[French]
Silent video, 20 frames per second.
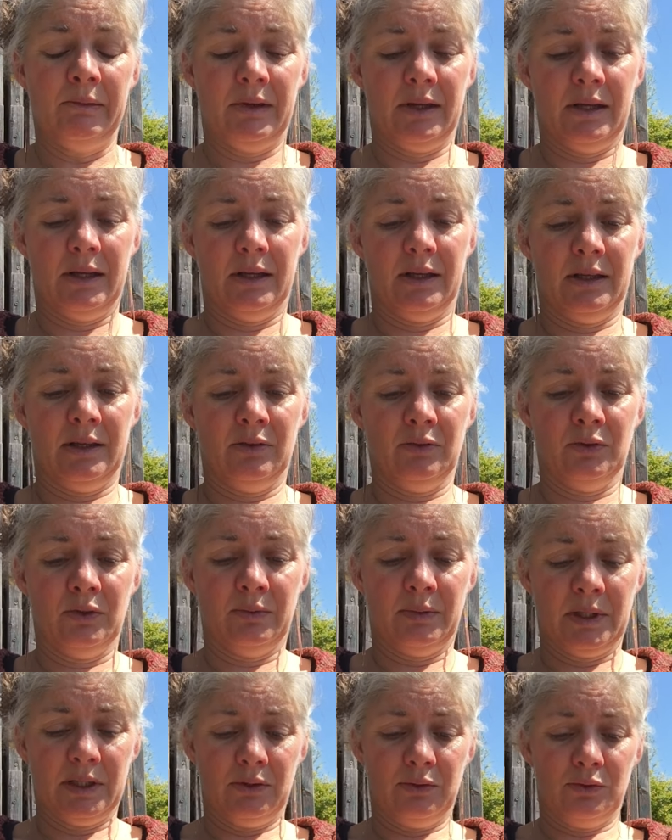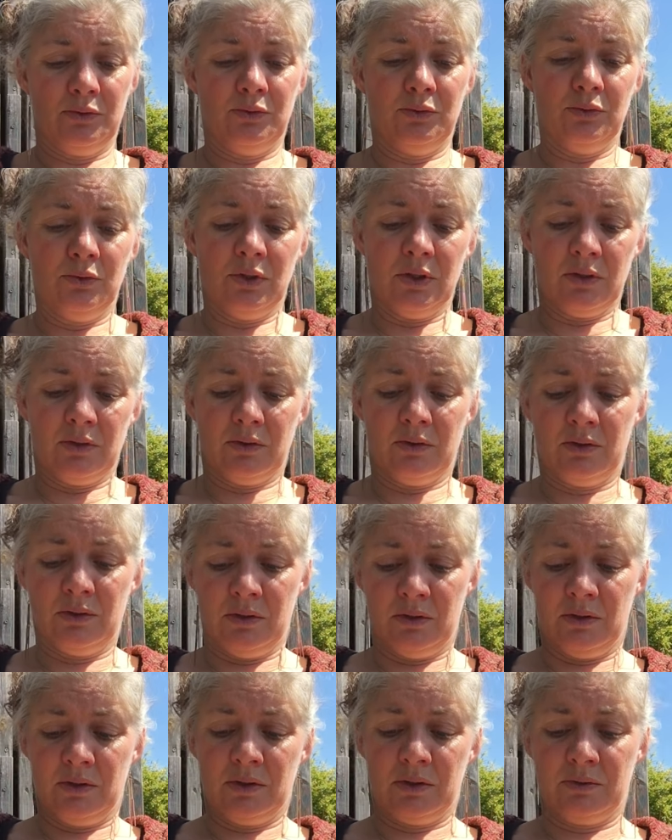Et donc, bah, du coup,
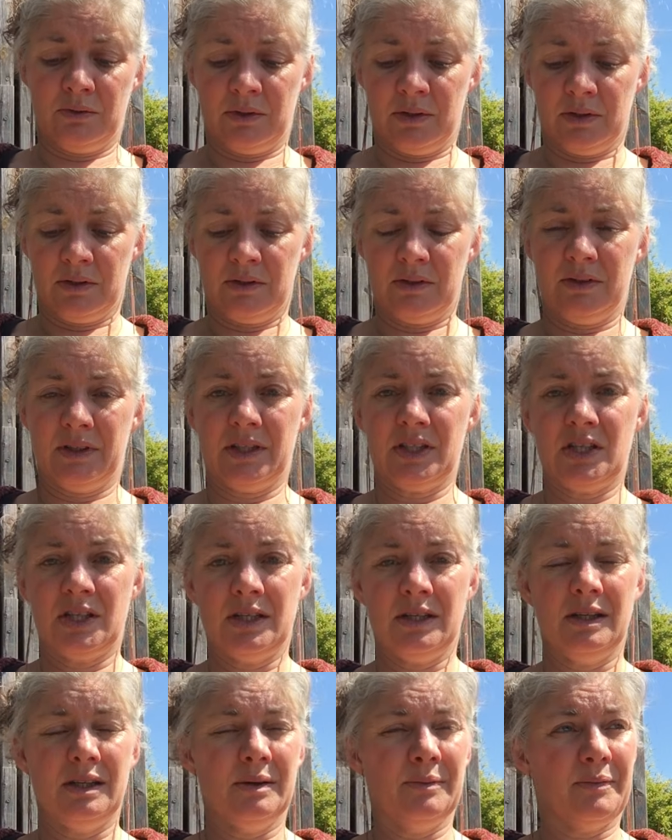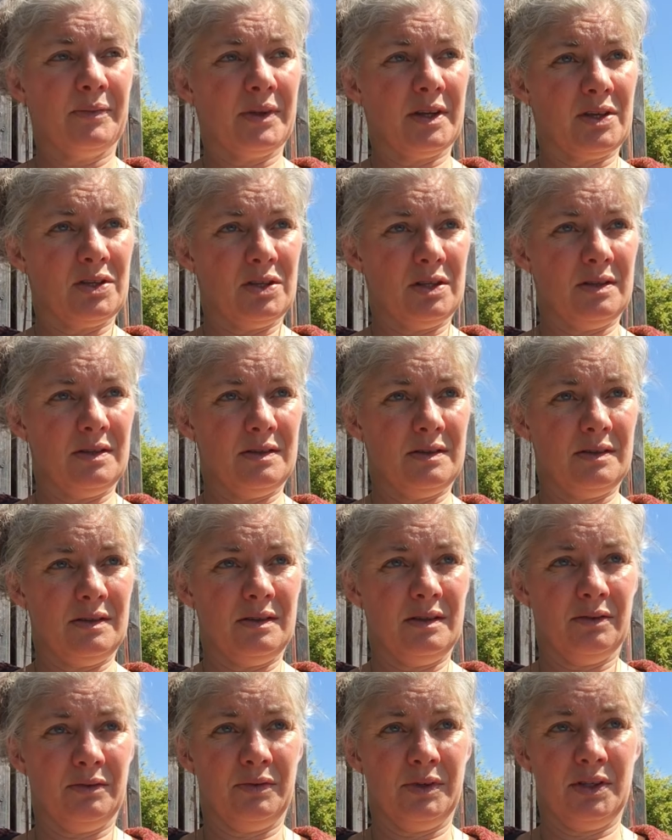euh, c'est que j'ai
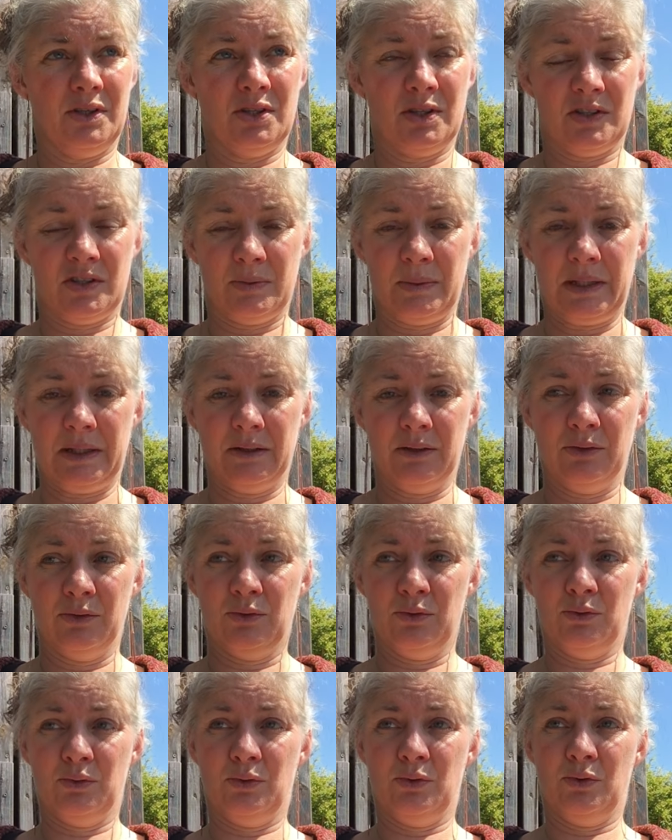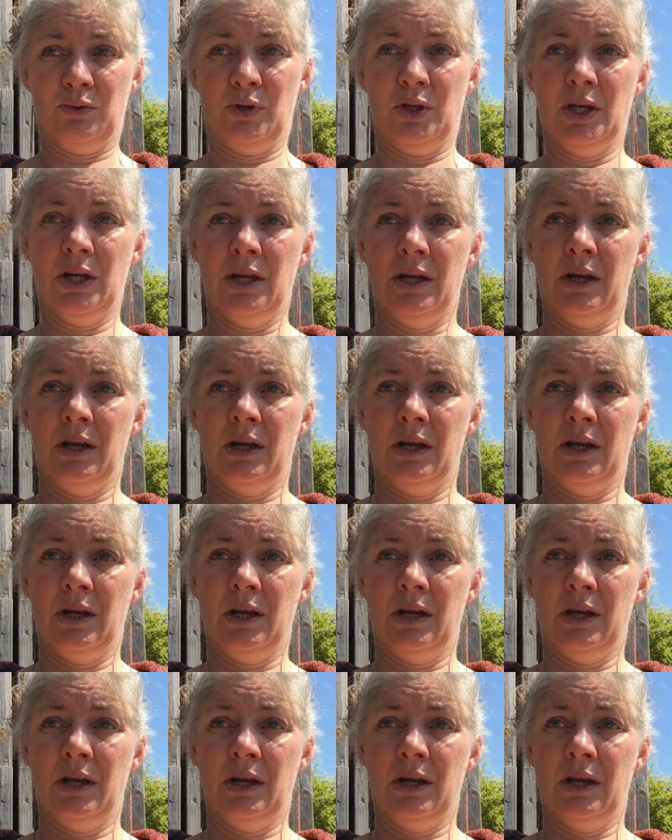décidé, en fait, déjà ce matin, de,